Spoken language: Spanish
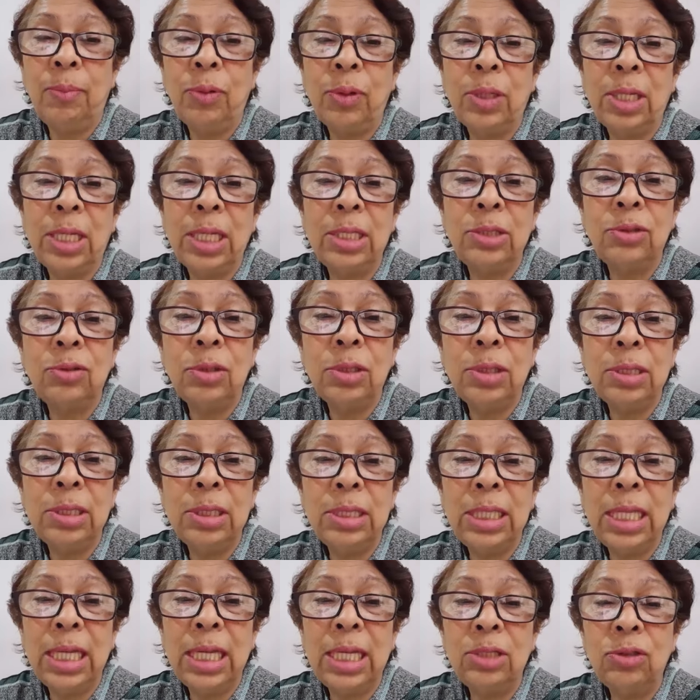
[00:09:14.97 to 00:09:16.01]
Porque eso,
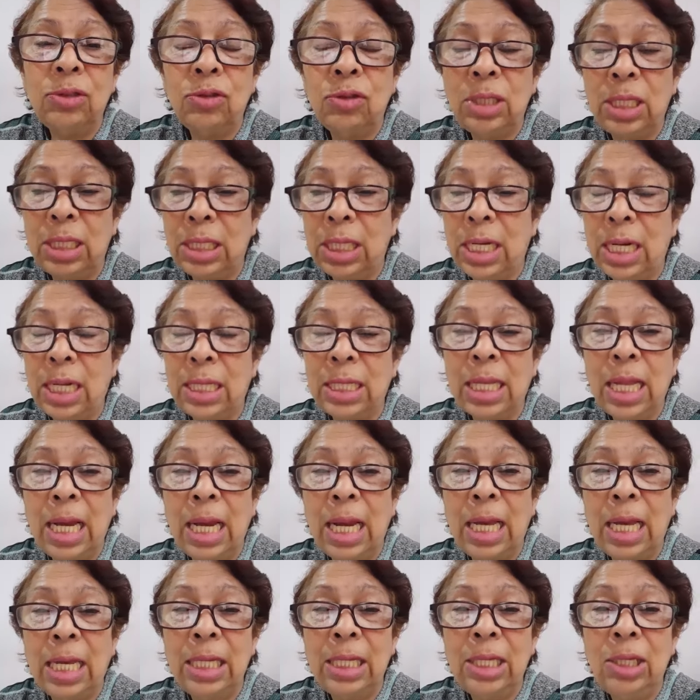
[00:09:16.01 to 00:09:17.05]
de eso se trata
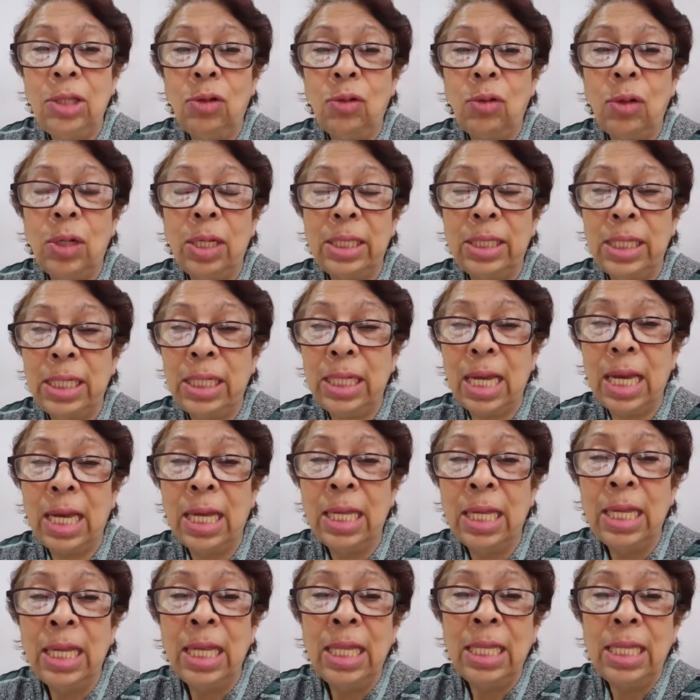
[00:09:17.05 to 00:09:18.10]
la idolatría,
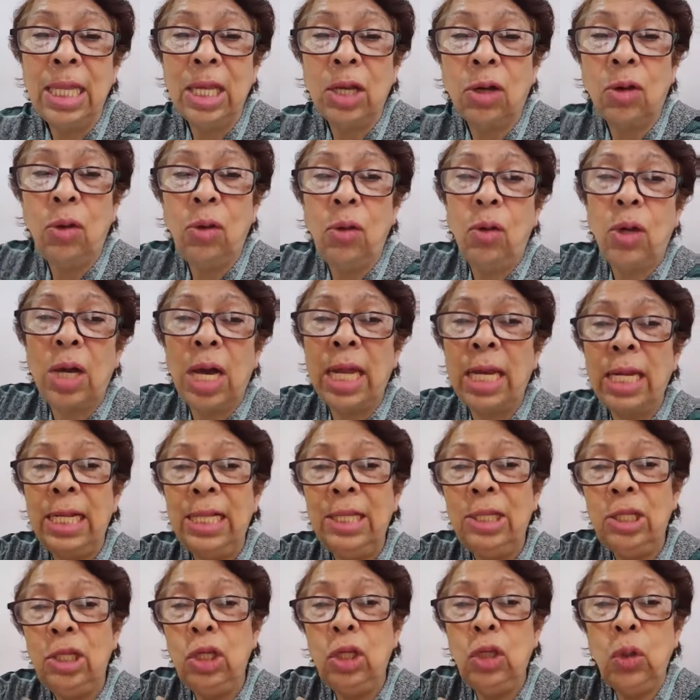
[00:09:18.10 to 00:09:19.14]
de colocar
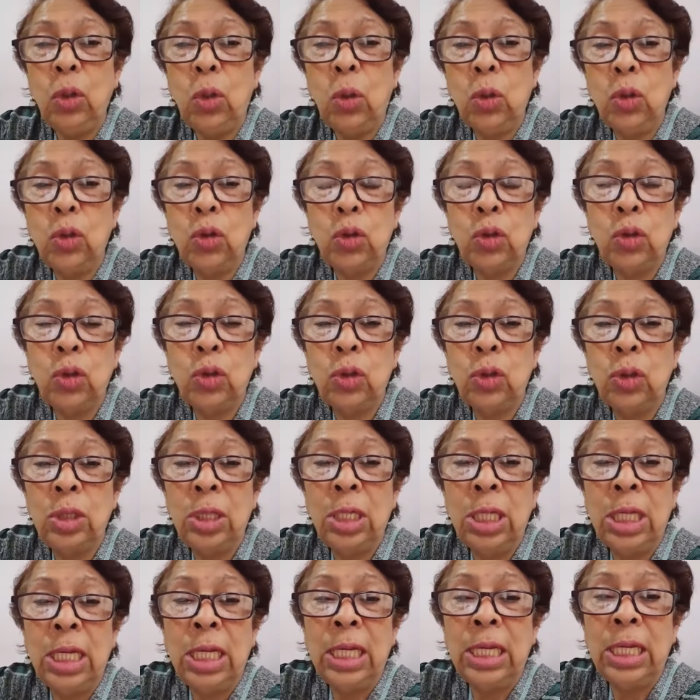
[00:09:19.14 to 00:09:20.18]
el Dios
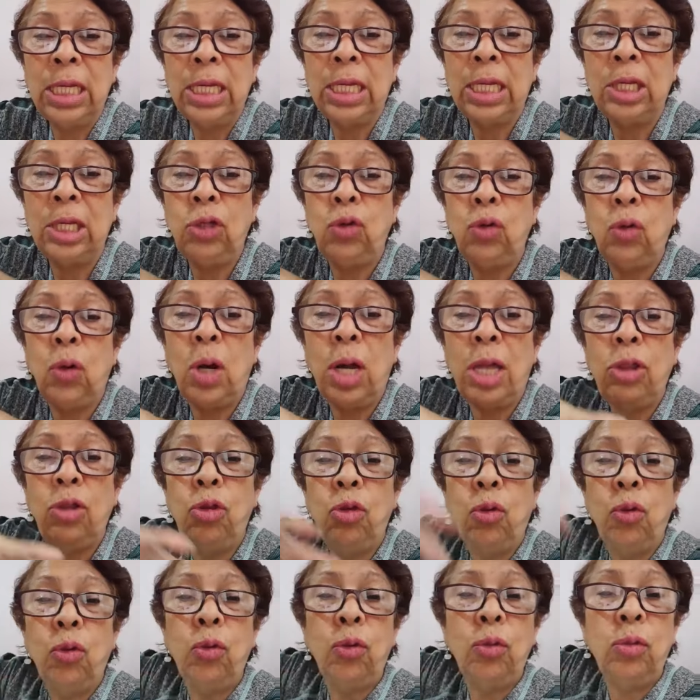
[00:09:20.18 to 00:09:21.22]
que yo
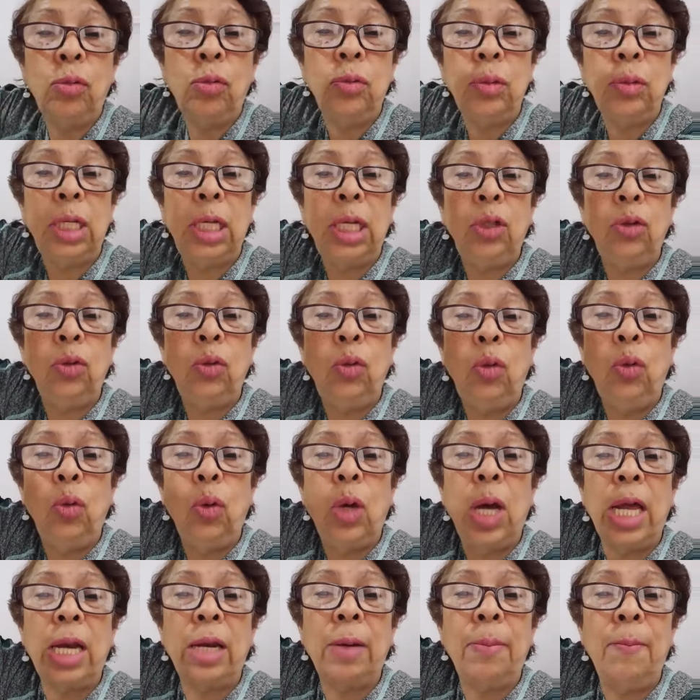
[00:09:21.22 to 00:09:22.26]
adoro en un
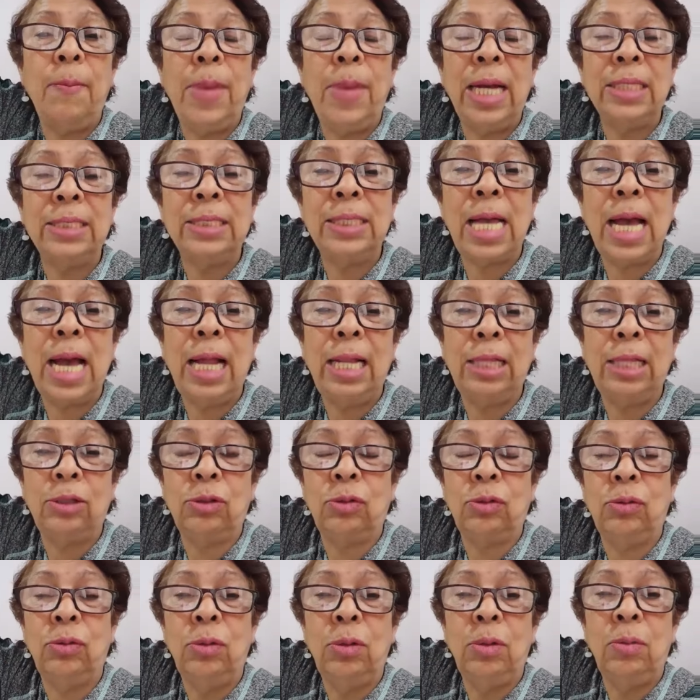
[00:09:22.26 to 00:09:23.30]
lugar más
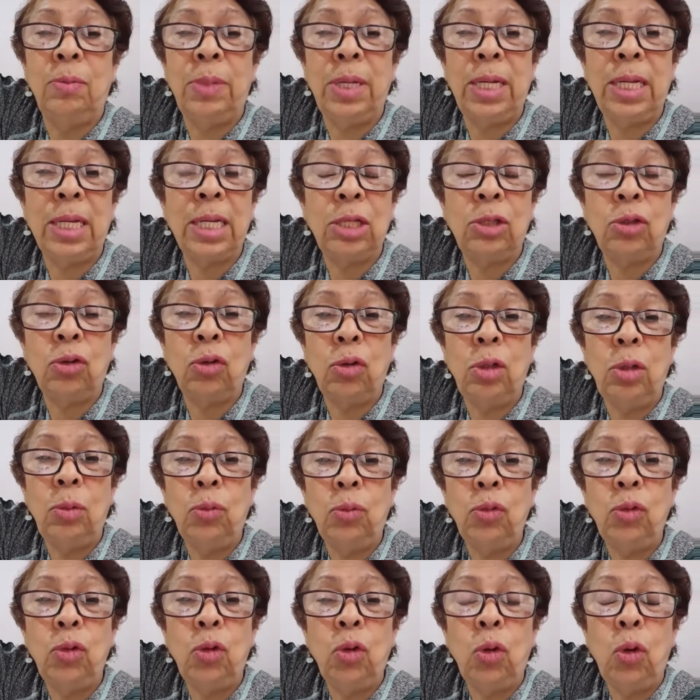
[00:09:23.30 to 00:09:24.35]
alto para que todo el
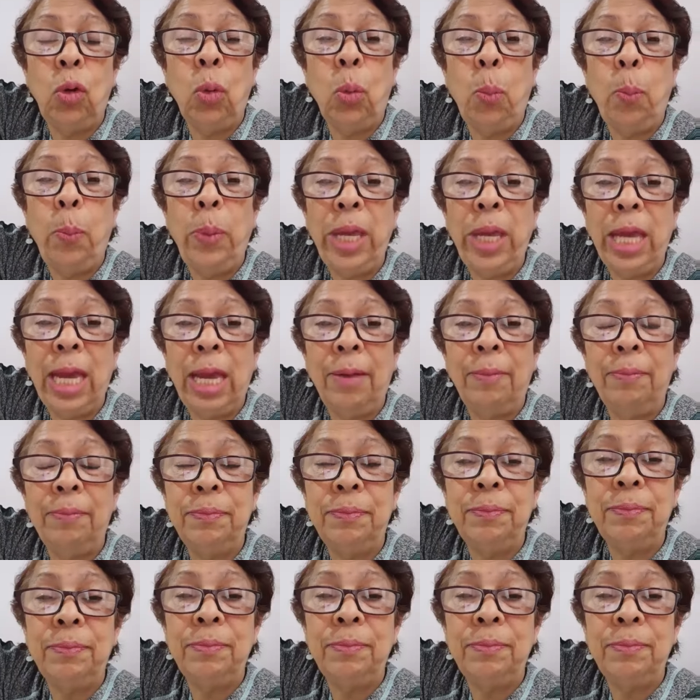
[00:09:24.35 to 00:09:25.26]
mundo lo vea.